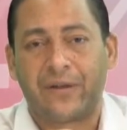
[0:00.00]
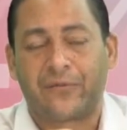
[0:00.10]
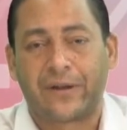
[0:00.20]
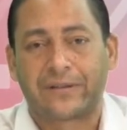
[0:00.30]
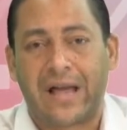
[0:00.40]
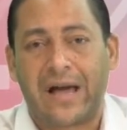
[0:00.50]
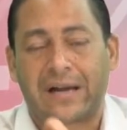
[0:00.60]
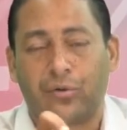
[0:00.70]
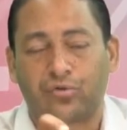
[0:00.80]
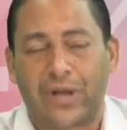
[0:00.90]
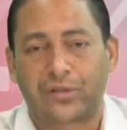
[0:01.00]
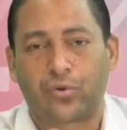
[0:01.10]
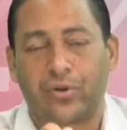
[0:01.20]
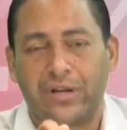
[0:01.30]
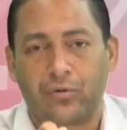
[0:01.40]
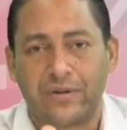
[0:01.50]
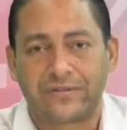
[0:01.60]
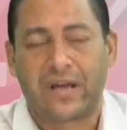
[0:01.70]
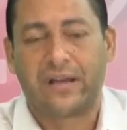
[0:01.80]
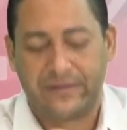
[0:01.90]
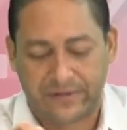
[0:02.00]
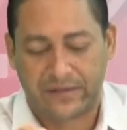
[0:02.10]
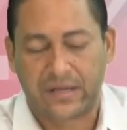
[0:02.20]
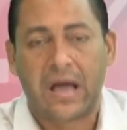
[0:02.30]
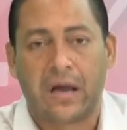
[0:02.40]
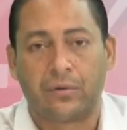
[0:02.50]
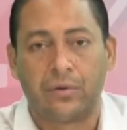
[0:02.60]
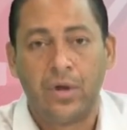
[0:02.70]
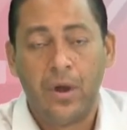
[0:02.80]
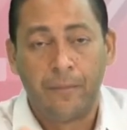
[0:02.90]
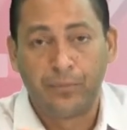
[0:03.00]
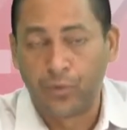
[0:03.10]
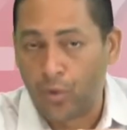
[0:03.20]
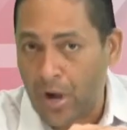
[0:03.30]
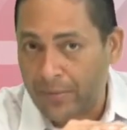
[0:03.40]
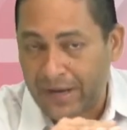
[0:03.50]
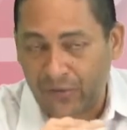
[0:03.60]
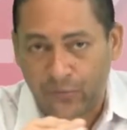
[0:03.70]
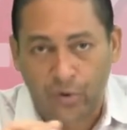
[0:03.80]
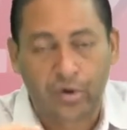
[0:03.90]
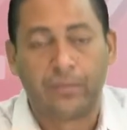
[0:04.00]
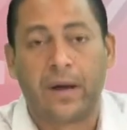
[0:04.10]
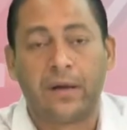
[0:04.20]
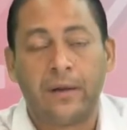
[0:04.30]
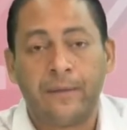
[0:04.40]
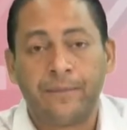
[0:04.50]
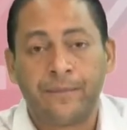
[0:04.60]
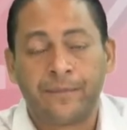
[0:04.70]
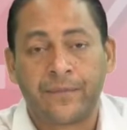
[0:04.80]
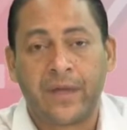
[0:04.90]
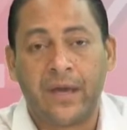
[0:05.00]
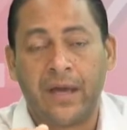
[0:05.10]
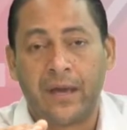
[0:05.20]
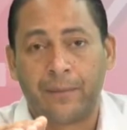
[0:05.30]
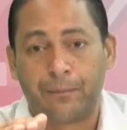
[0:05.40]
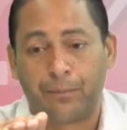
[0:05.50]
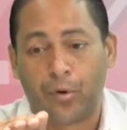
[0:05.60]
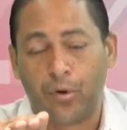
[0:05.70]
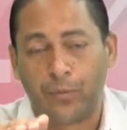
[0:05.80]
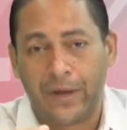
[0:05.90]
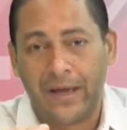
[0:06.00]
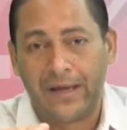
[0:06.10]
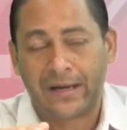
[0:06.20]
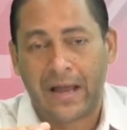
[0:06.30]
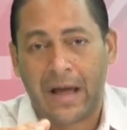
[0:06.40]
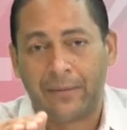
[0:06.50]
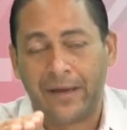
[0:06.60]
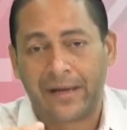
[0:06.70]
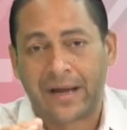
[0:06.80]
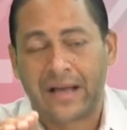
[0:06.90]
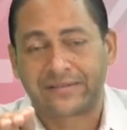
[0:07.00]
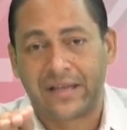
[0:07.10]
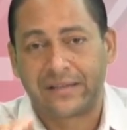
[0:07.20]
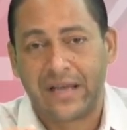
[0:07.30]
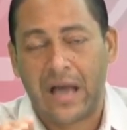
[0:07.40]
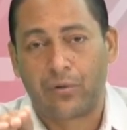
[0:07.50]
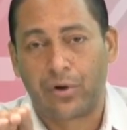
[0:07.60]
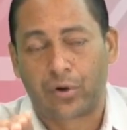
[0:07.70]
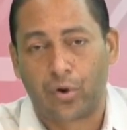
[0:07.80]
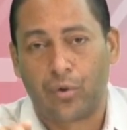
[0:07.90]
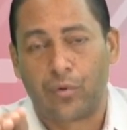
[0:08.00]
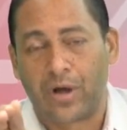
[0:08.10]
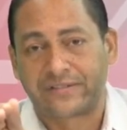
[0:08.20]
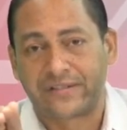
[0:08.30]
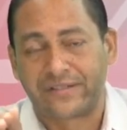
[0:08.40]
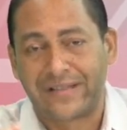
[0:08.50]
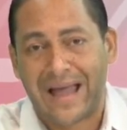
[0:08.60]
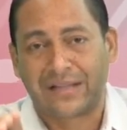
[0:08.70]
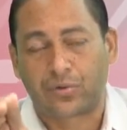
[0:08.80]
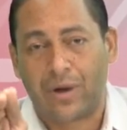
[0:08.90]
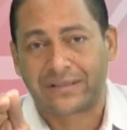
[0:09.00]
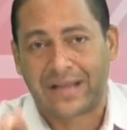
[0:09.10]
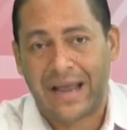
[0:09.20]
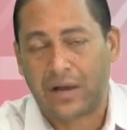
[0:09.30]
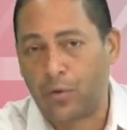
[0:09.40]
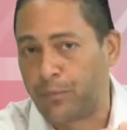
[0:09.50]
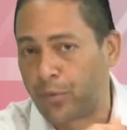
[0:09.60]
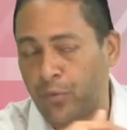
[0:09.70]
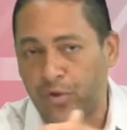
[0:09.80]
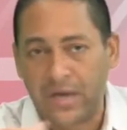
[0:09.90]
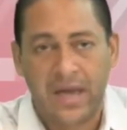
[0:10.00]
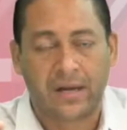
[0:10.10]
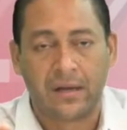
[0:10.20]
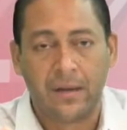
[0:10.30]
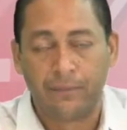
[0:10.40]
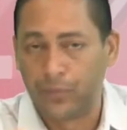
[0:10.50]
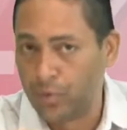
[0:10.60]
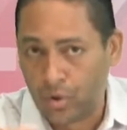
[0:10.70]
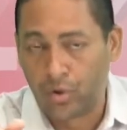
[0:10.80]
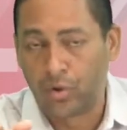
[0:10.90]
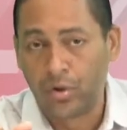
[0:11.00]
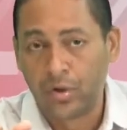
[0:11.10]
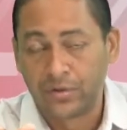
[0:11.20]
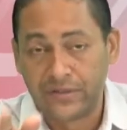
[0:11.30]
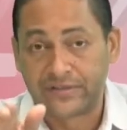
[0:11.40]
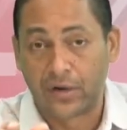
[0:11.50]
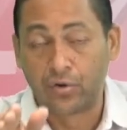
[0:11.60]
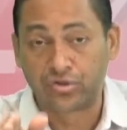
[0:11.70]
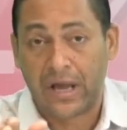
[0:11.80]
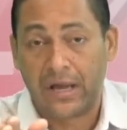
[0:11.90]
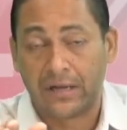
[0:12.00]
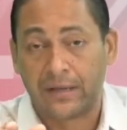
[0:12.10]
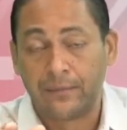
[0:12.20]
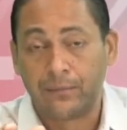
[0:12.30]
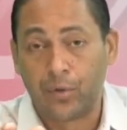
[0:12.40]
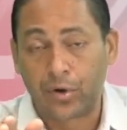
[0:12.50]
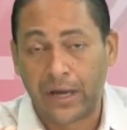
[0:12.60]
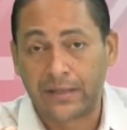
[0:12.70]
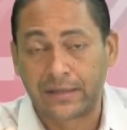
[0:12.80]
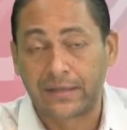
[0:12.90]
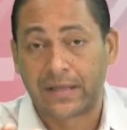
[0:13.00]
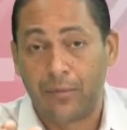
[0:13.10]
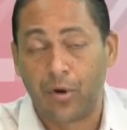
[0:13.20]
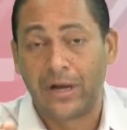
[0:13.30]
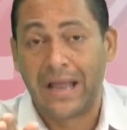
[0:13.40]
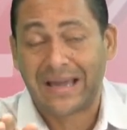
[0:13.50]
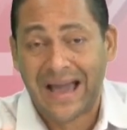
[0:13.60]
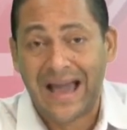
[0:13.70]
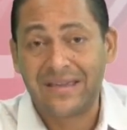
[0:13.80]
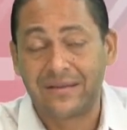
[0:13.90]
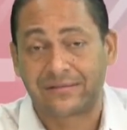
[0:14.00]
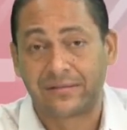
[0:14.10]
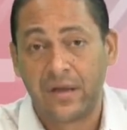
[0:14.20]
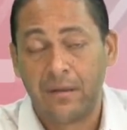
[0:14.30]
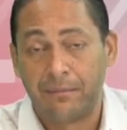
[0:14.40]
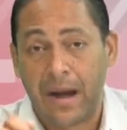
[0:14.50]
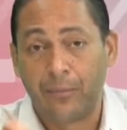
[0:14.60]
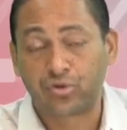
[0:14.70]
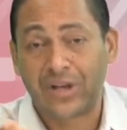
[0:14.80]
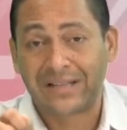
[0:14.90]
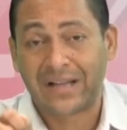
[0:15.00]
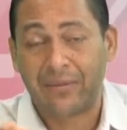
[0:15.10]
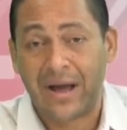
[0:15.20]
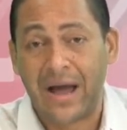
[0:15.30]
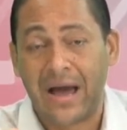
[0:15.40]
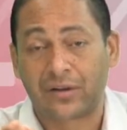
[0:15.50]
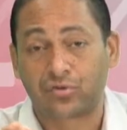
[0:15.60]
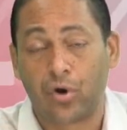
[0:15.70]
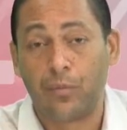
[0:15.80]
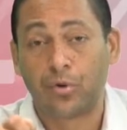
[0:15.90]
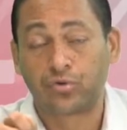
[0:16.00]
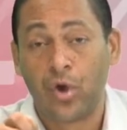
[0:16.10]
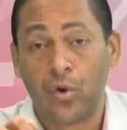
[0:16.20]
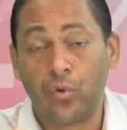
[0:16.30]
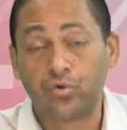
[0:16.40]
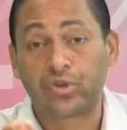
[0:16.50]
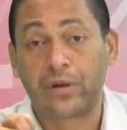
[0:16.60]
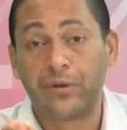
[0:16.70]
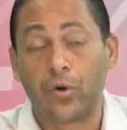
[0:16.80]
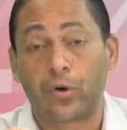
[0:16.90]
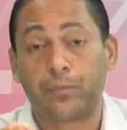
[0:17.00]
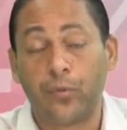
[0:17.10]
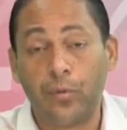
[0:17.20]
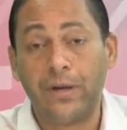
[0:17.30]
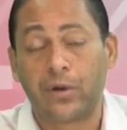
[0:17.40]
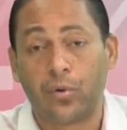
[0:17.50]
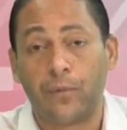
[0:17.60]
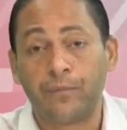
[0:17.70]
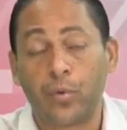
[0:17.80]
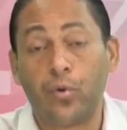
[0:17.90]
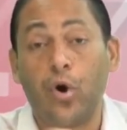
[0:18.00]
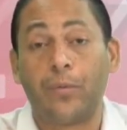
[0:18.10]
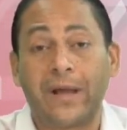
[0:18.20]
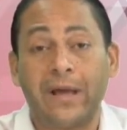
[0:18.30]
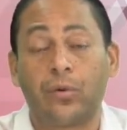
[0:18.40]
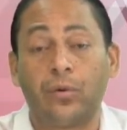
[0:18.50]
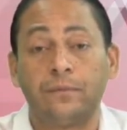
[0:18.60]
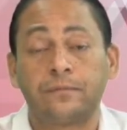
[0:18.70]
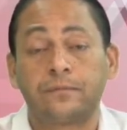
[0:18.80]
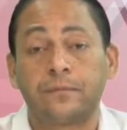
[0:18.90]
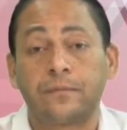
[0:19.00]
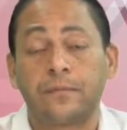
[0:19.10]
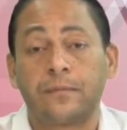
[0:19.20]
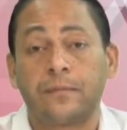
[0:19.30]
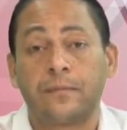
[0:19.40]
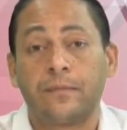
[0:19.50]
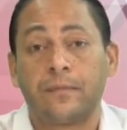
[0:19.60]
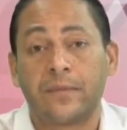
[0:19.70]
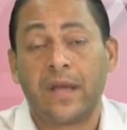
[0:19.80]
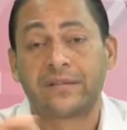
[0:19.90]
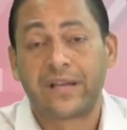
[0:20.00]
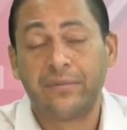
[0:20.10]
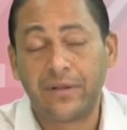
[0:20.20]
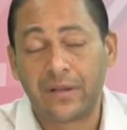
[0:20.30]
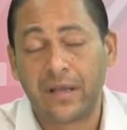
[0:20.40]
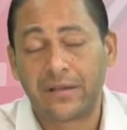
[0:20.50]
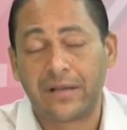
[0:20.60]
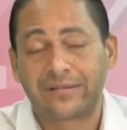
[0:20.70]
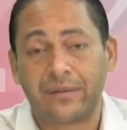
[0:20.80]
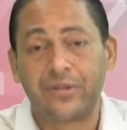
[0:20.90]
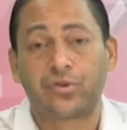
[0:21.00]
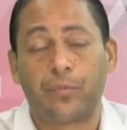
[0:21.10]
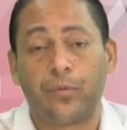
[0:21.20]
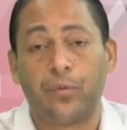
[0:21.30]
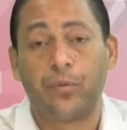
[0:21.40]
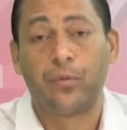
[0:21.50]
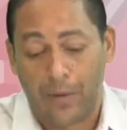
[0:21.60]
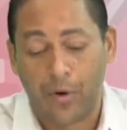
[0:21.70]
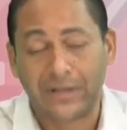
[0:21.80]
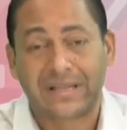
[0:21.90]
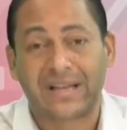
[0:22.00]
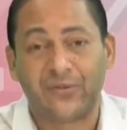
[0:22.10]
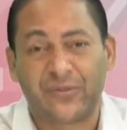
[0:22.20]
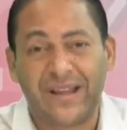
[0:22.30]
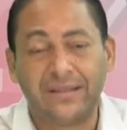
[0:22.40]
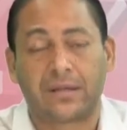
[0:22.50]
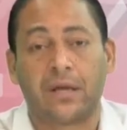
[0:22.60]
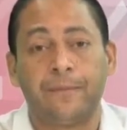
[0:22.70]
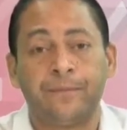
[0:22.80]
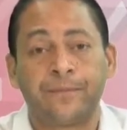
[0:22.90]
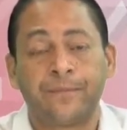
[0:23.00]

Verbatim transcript: para enfrentar los actos delincuenciales en Santiago. No habrá forma de volver a ver a Santiago en robos, asesinatos, atracos por doquier. No, dice González, Moquete, estamos en las calles vamos a trabajar, somos un servidor público, un obrero del, servicio público, vamos a estar de frente,